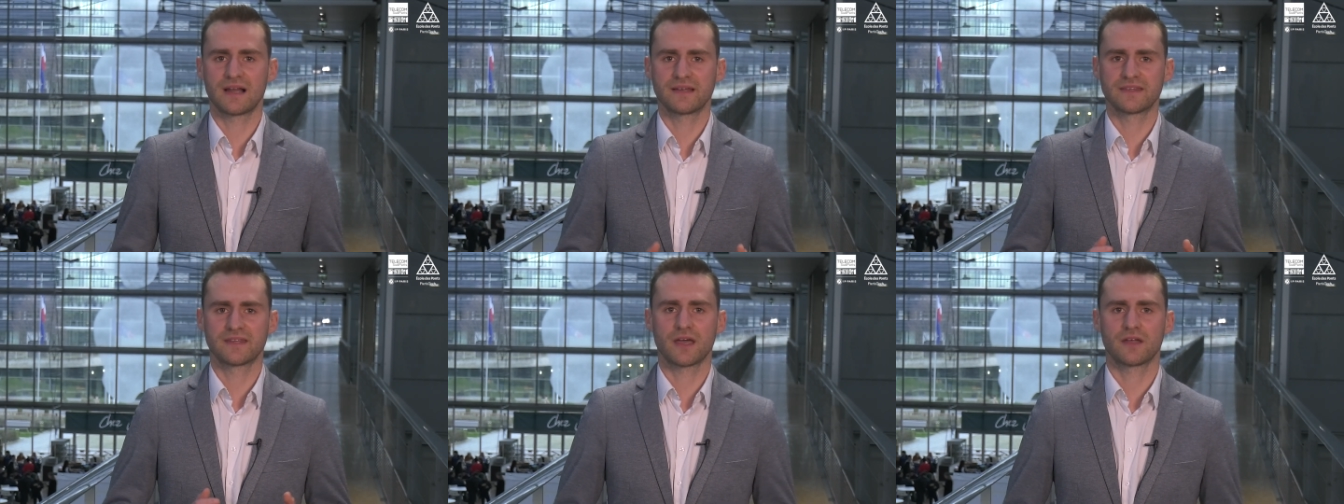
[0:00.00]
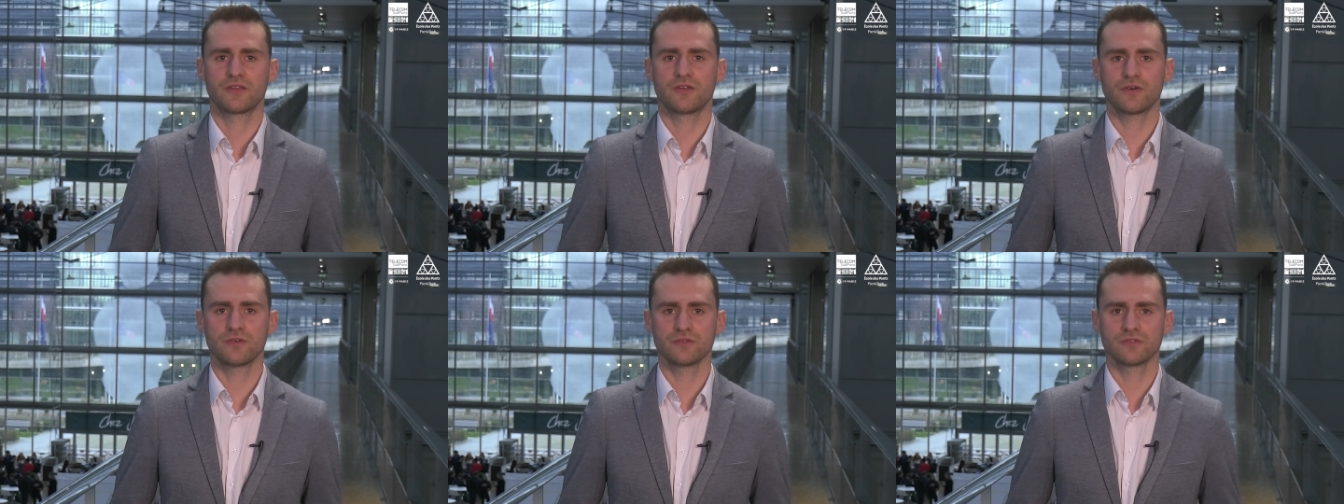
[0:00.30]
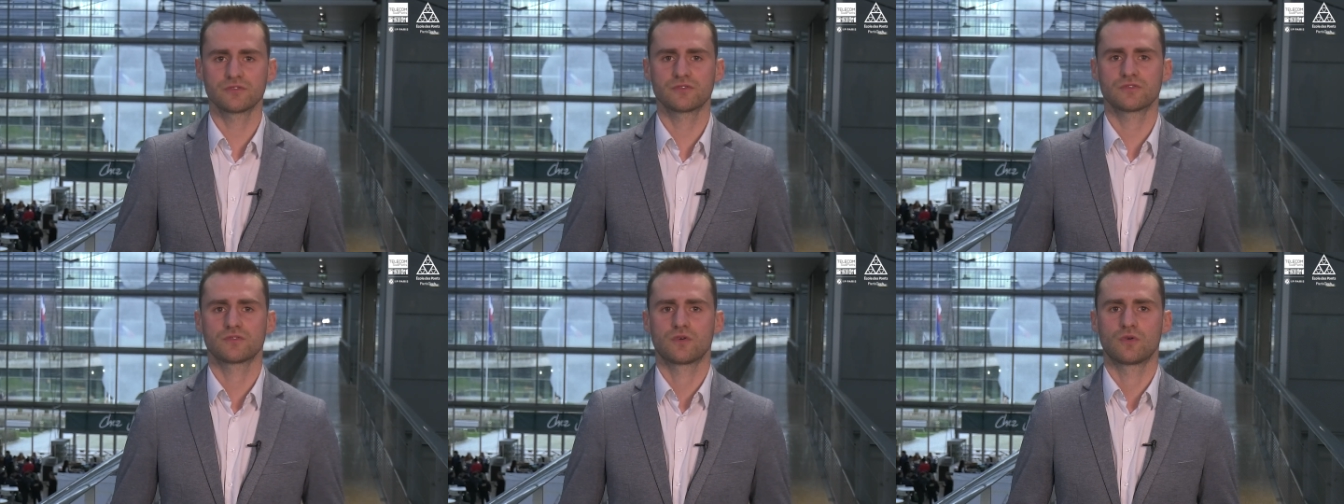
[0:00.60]

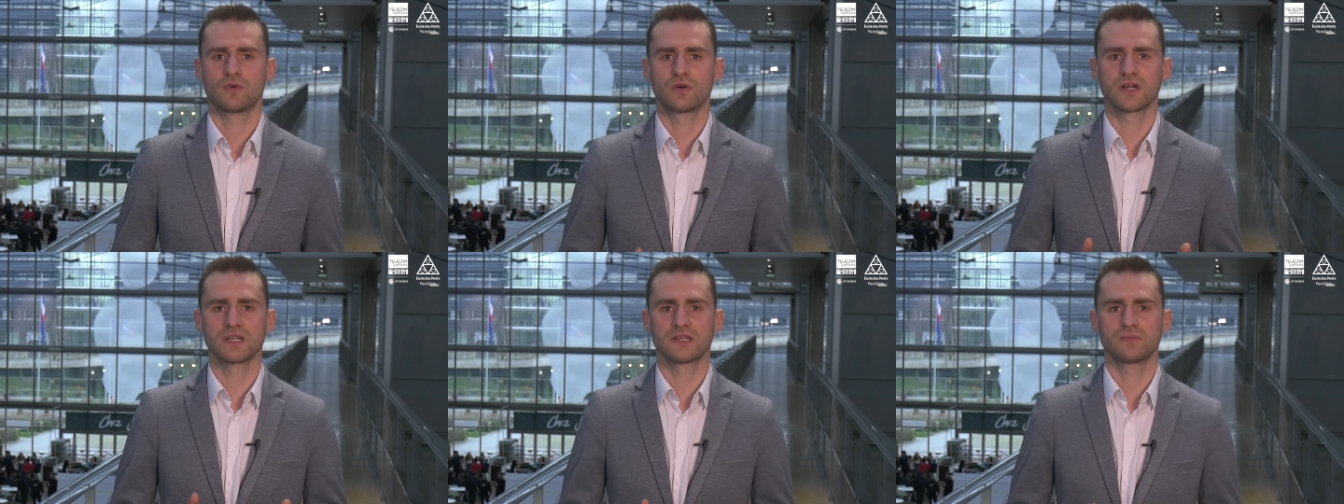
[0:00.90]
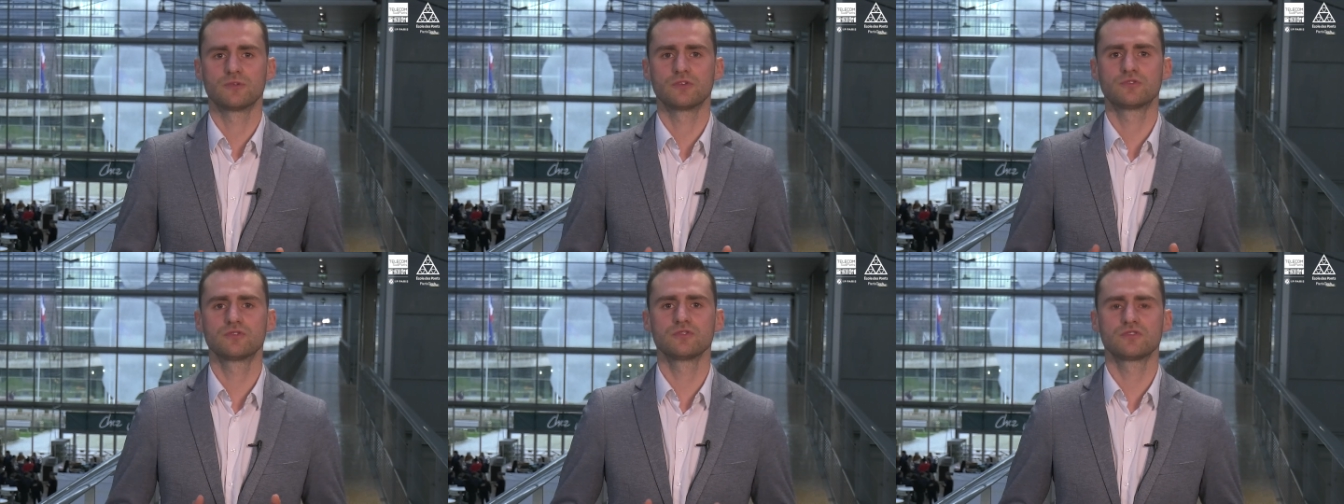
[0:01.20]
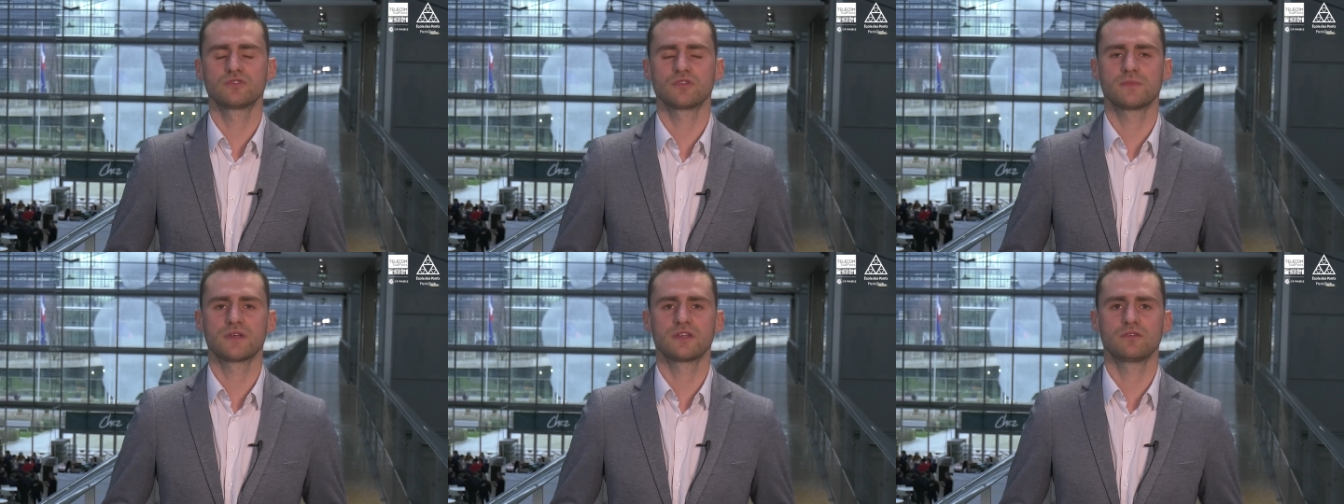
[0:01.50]
alternance au rythme d'une
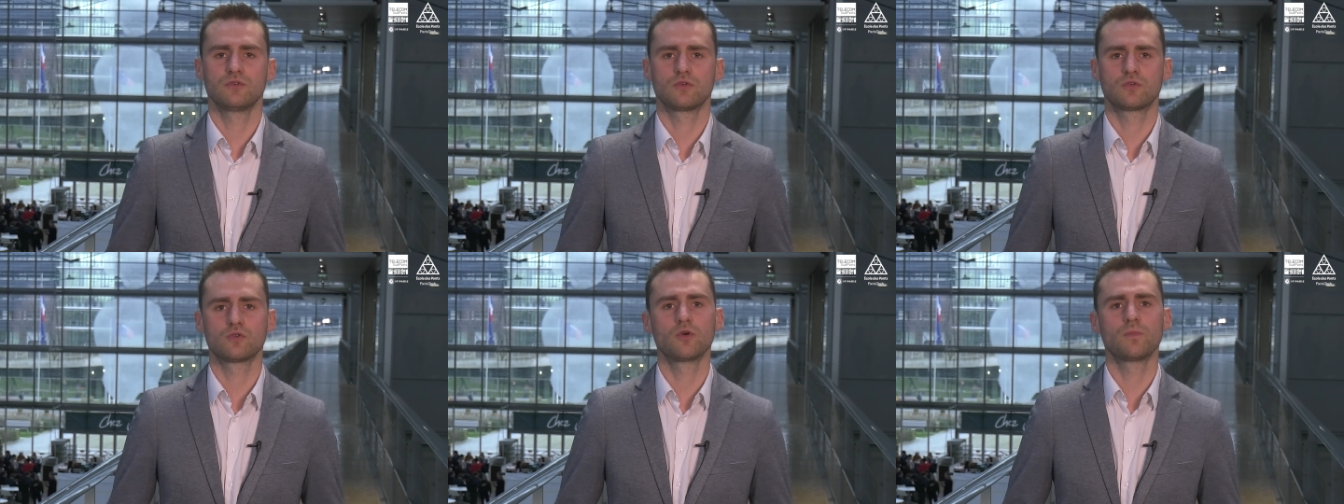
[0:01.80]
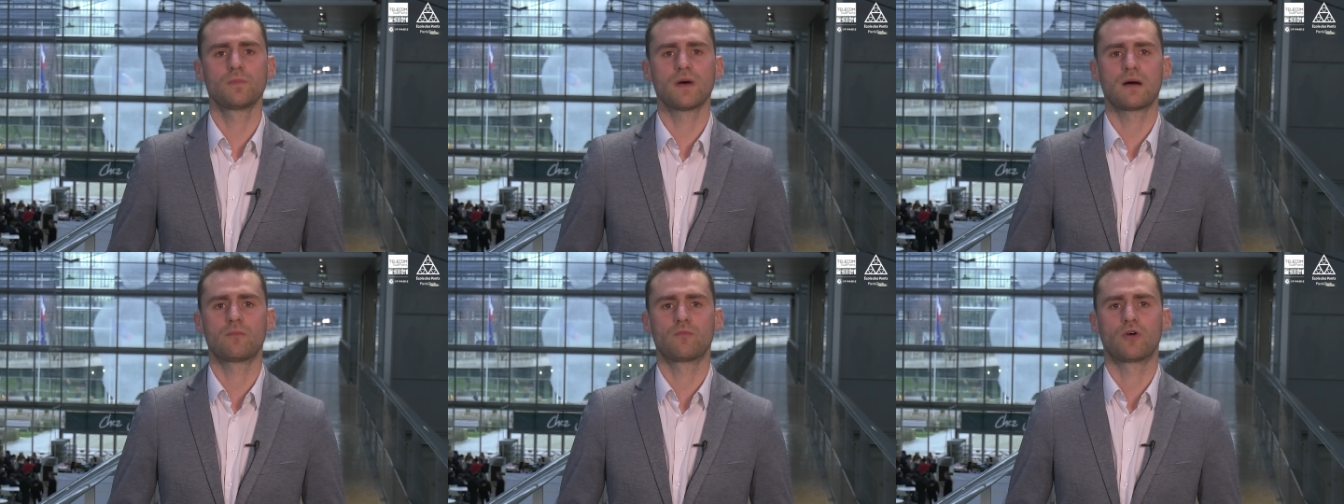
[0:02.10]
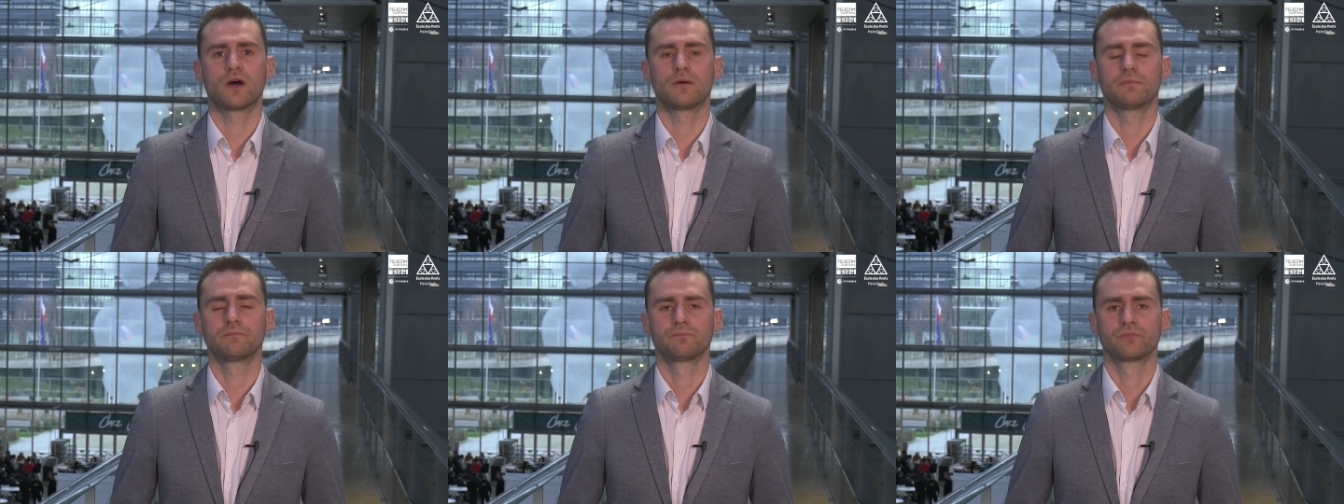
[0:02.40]
semaine de cours par mois.